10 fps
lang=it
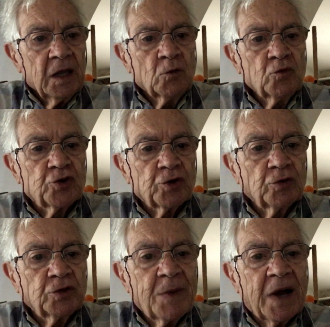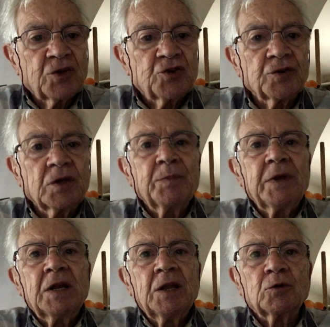In un giorno di maggio del
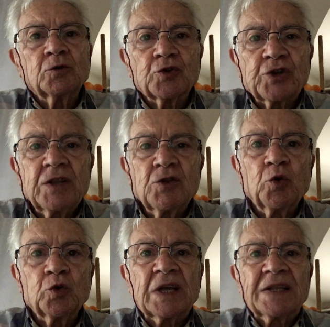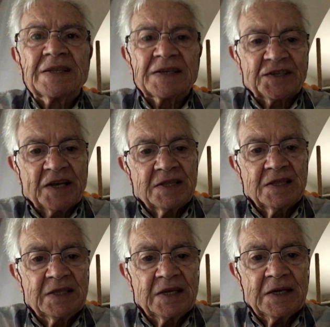
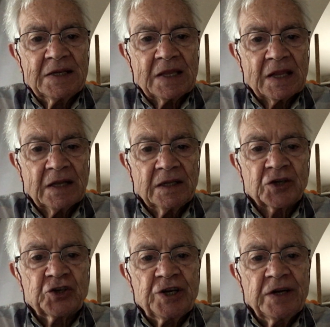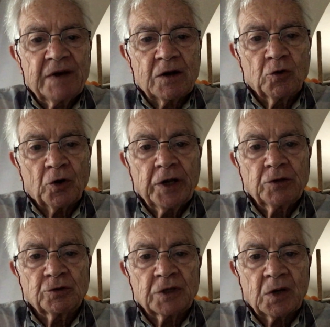1887 nasceva a
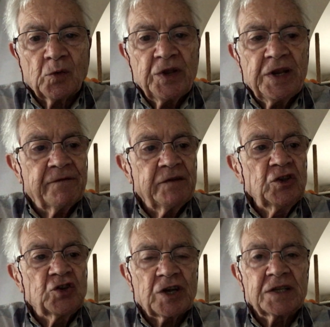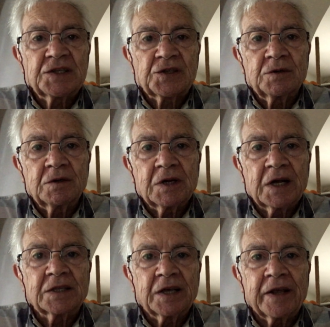Corneto Tarquinia Vincenzo
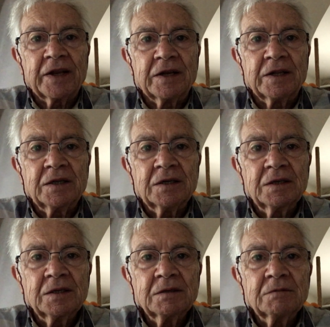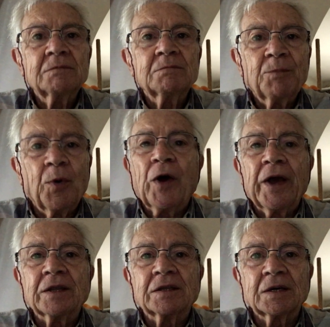Cardarelli,
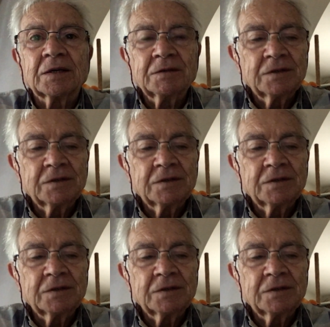poeta.